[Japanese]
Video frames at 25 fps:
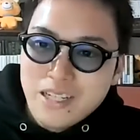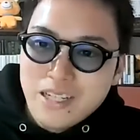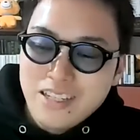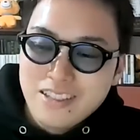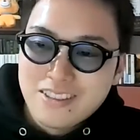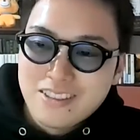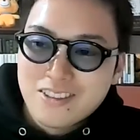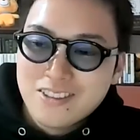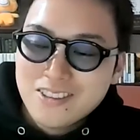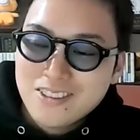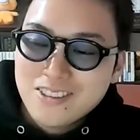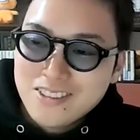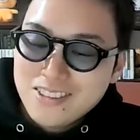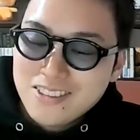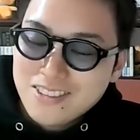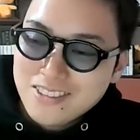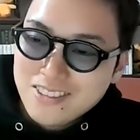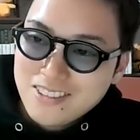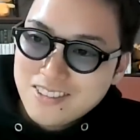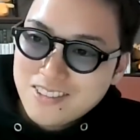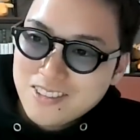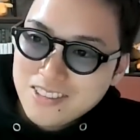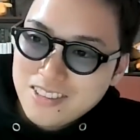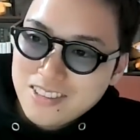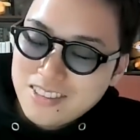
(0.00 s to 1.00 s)
お前この
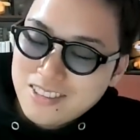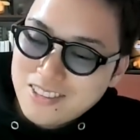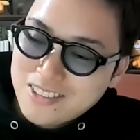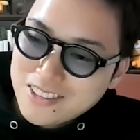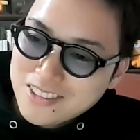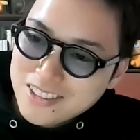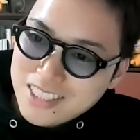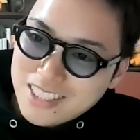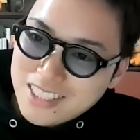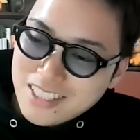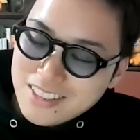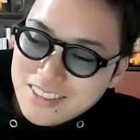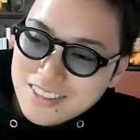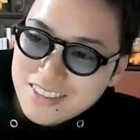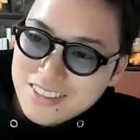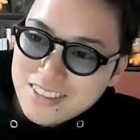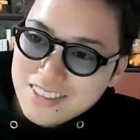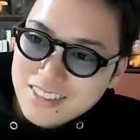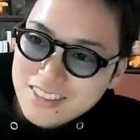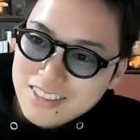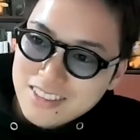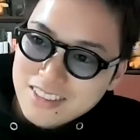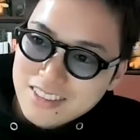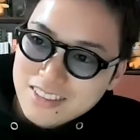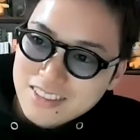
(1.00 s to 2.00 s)
5, 時字脱
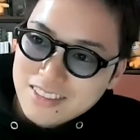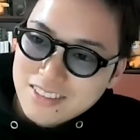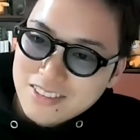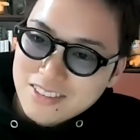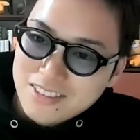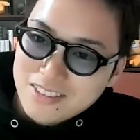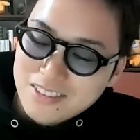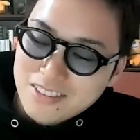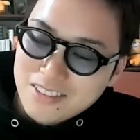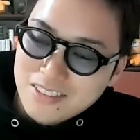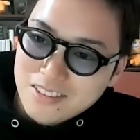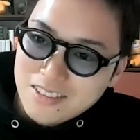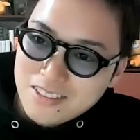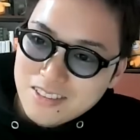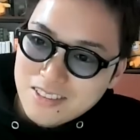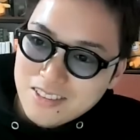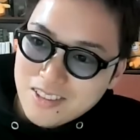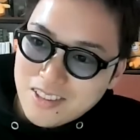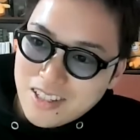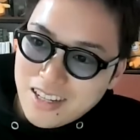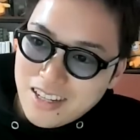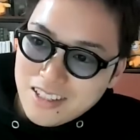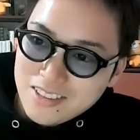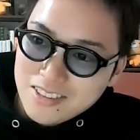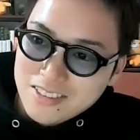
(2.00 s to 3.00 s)
字
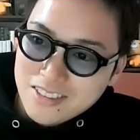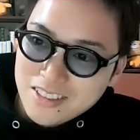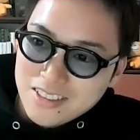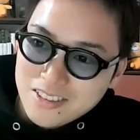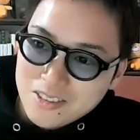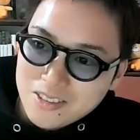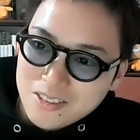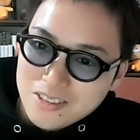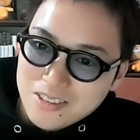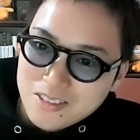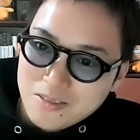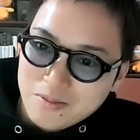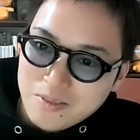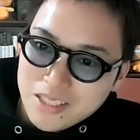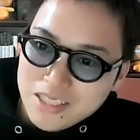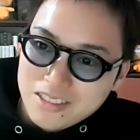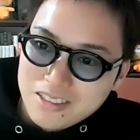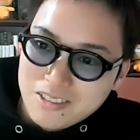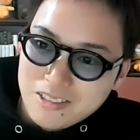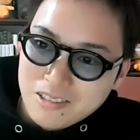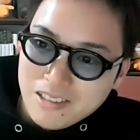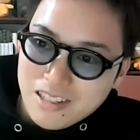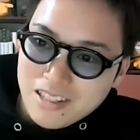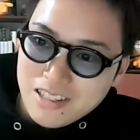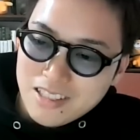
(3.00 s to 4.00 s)
とかあるけど、
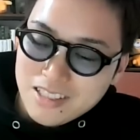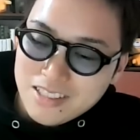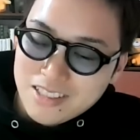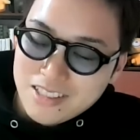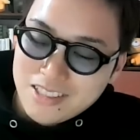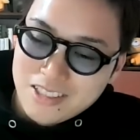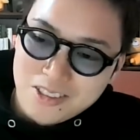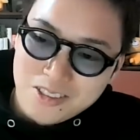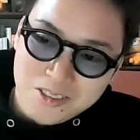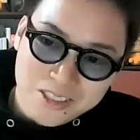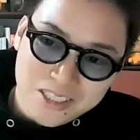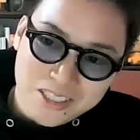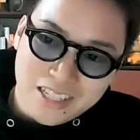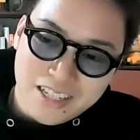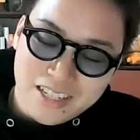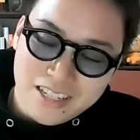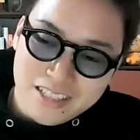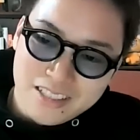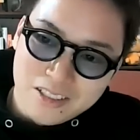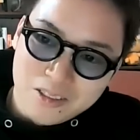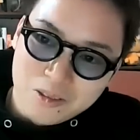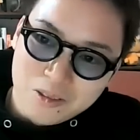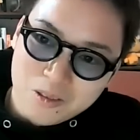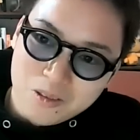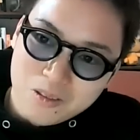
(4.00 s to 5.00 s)
マジ土下座しろじゃ
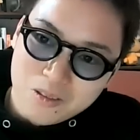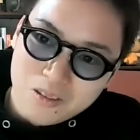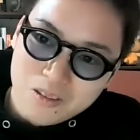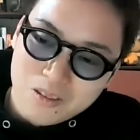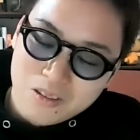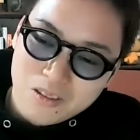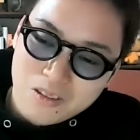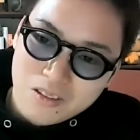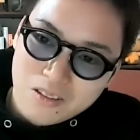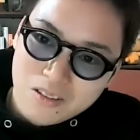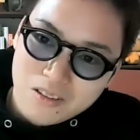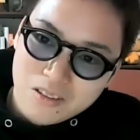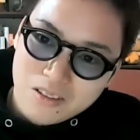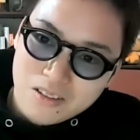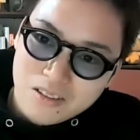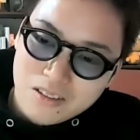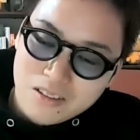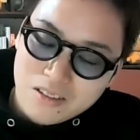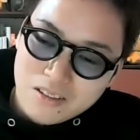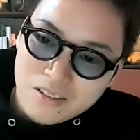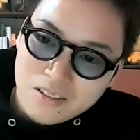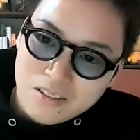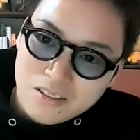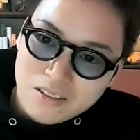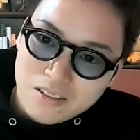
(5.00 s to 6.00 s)
ないけど、
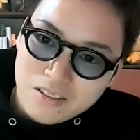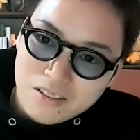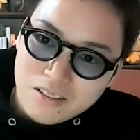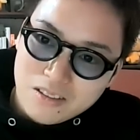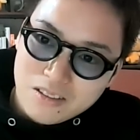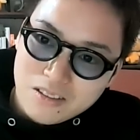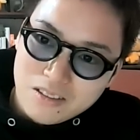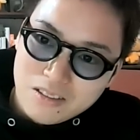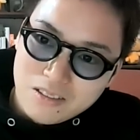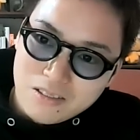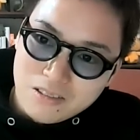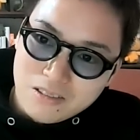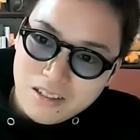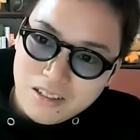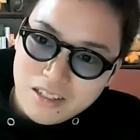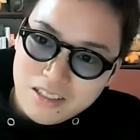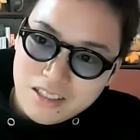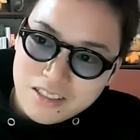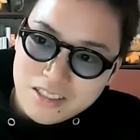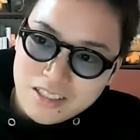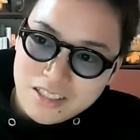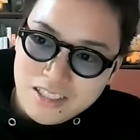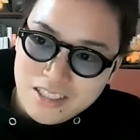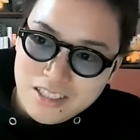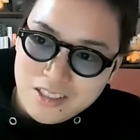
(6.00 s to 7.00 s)
土
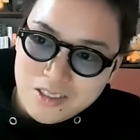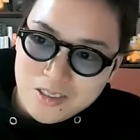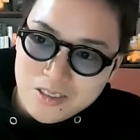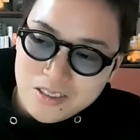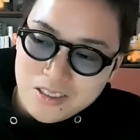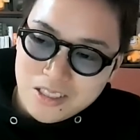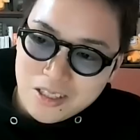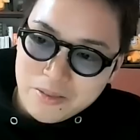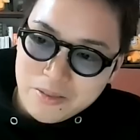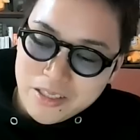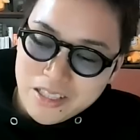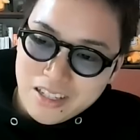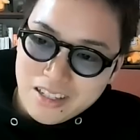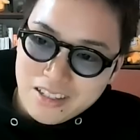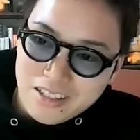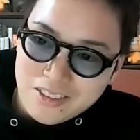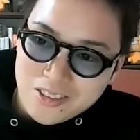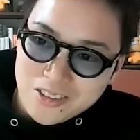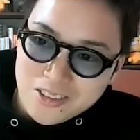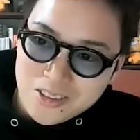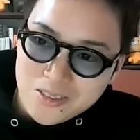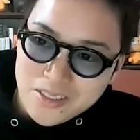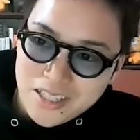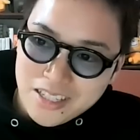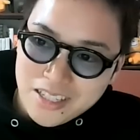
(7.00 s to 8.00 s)
下座しに行くんかみたい
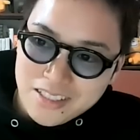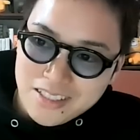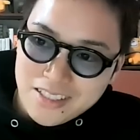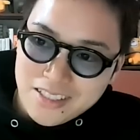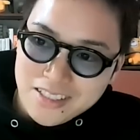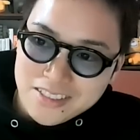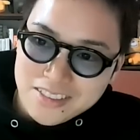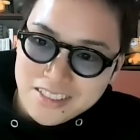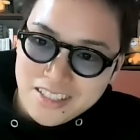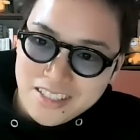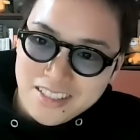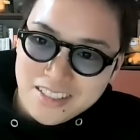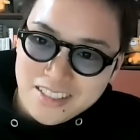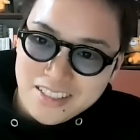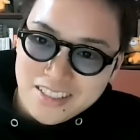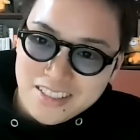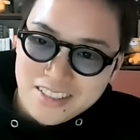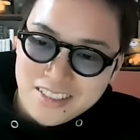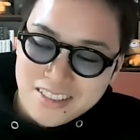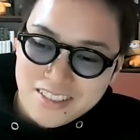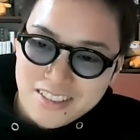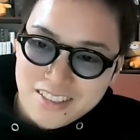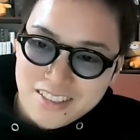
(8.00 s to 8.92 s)
なこともあったしね。